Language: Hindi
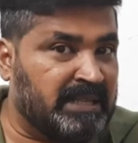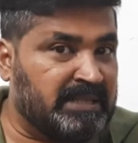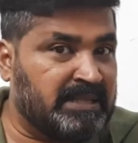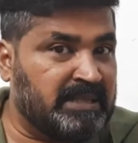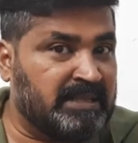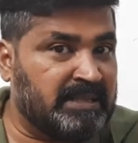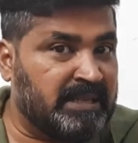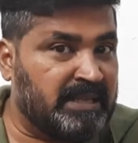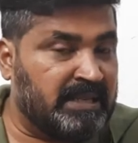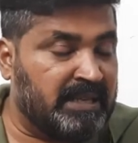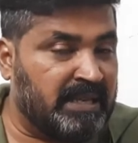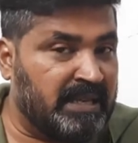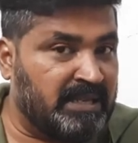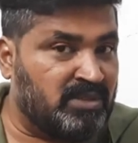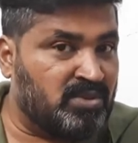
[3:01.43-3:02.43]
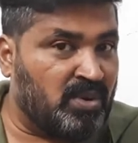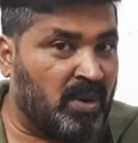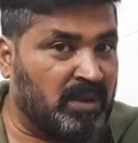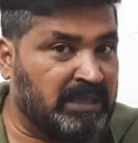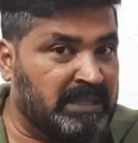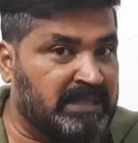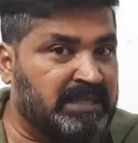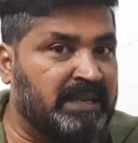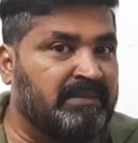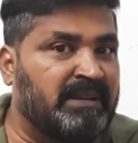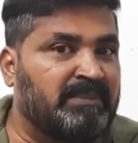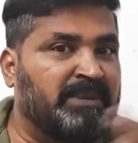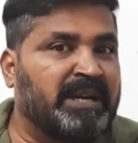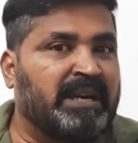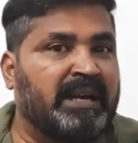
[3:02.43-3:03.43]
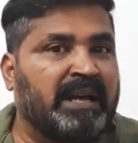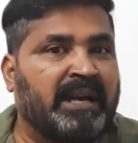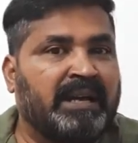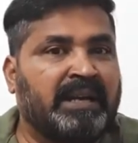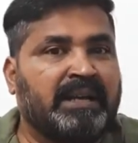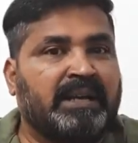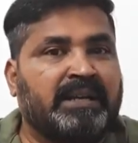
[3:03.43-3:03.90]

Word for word: ये चीज़ कि ये स्टॉक किस लेवल पे खड़ा है